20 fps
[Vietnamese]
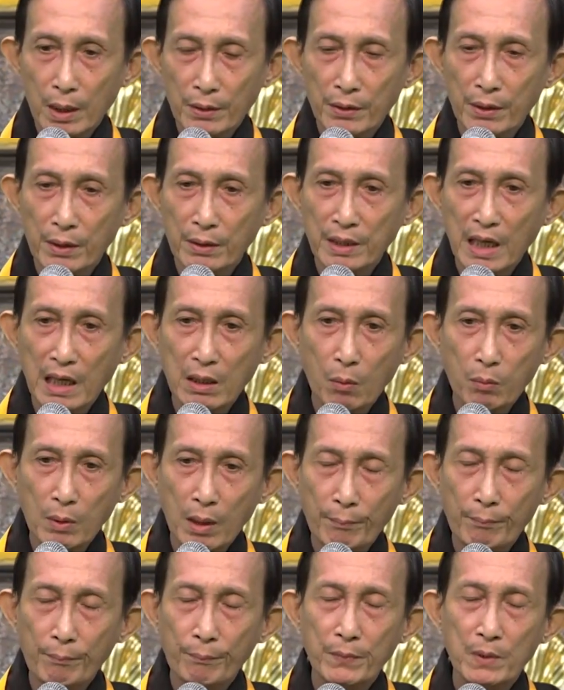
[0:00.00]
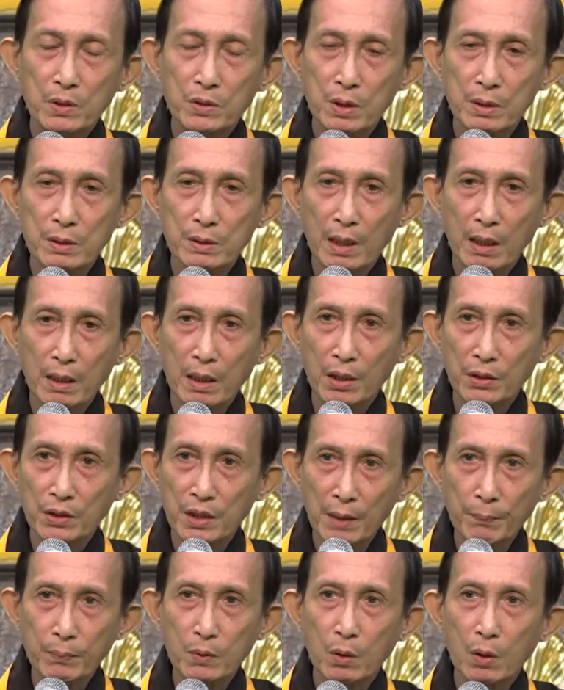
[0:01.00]
là Thiền Gia Ngọc Lâm, xin trả lời
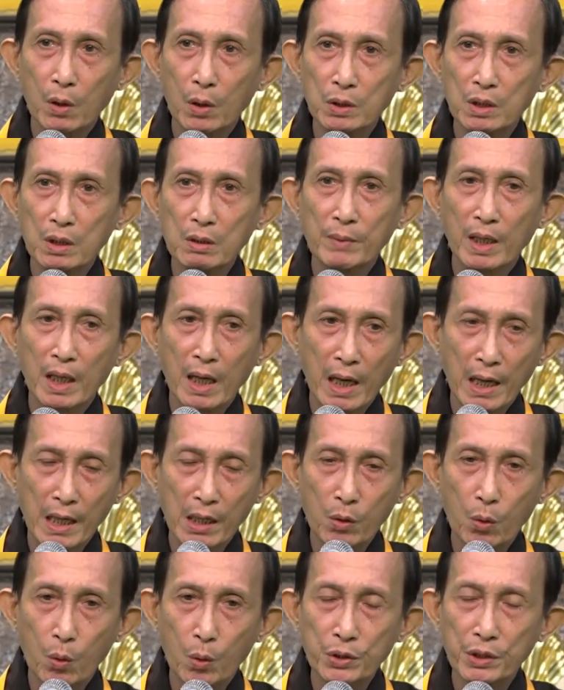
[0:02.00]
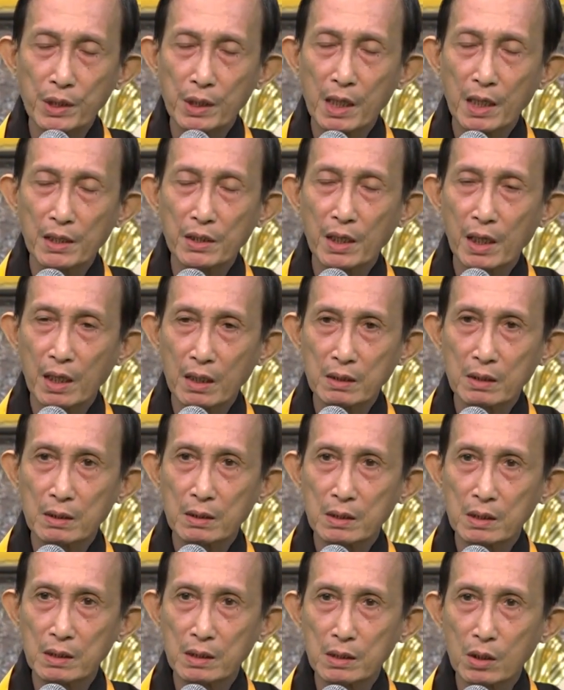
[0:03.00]
tiếp câu hỏi thứ 12 của chị Lê Thị Ân,
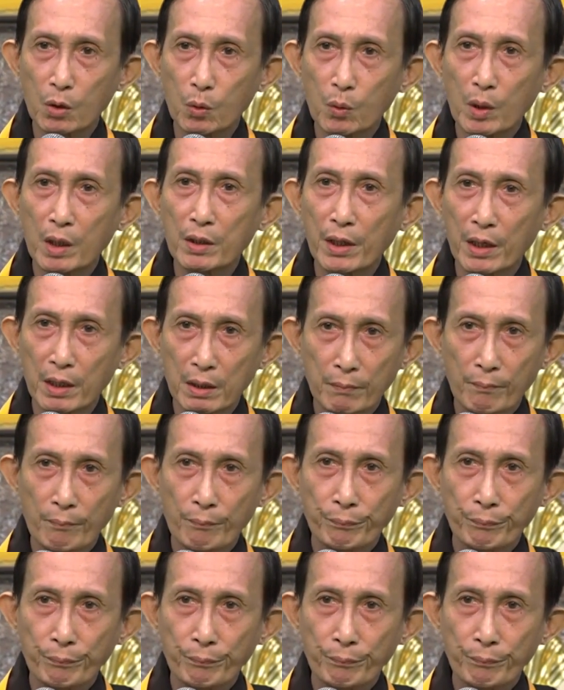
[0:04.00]
cư ngụ Hưng Yên.